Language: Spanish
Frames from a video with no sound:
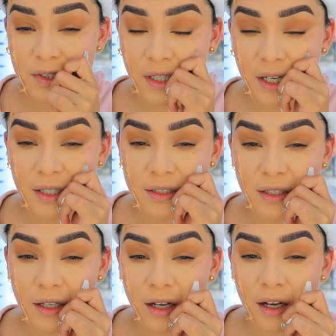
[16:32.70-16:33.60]

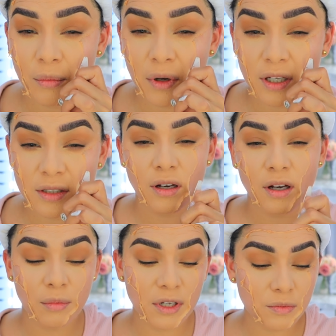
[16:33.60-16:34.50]
Chicas, jamás,
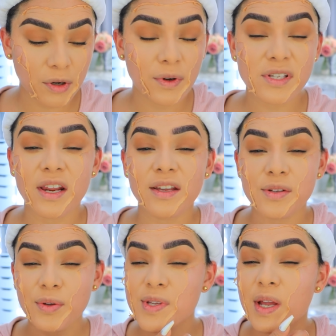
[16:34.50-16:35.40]
jamás vuelvo a hacer
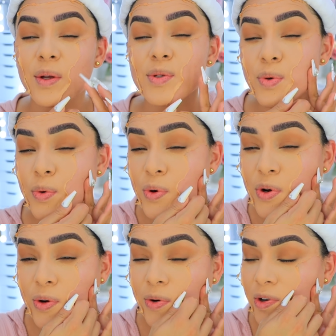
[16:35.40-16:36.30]
esto, se los
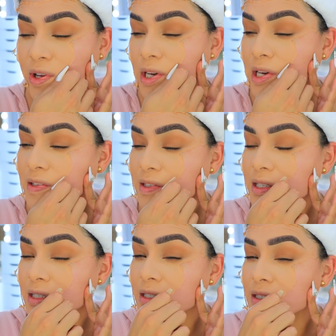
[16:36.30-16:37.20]
juro.
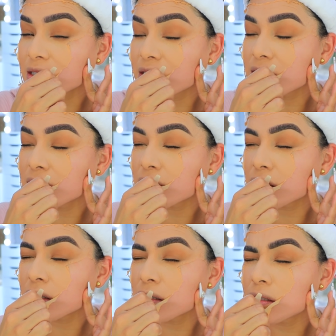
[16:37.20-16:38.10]
Está...
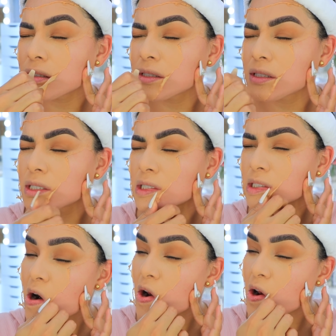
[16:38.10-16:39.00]

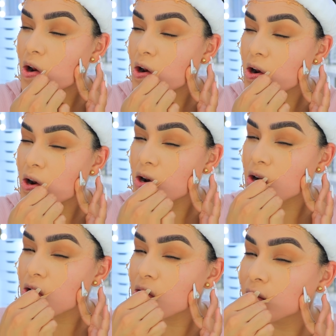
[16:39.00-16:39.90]

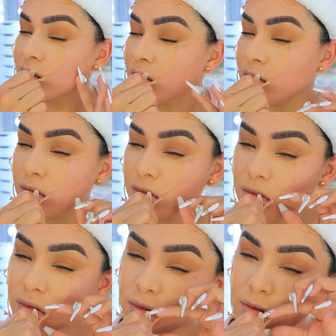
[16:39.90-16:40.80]

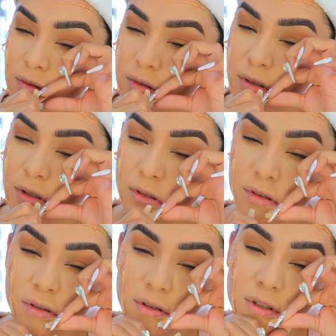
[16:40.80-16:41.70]
Mm,
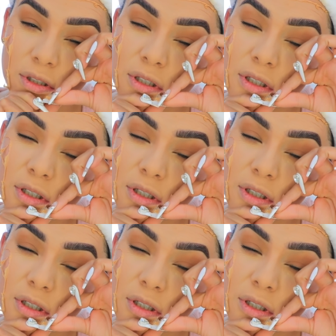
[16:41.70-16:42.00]
no sé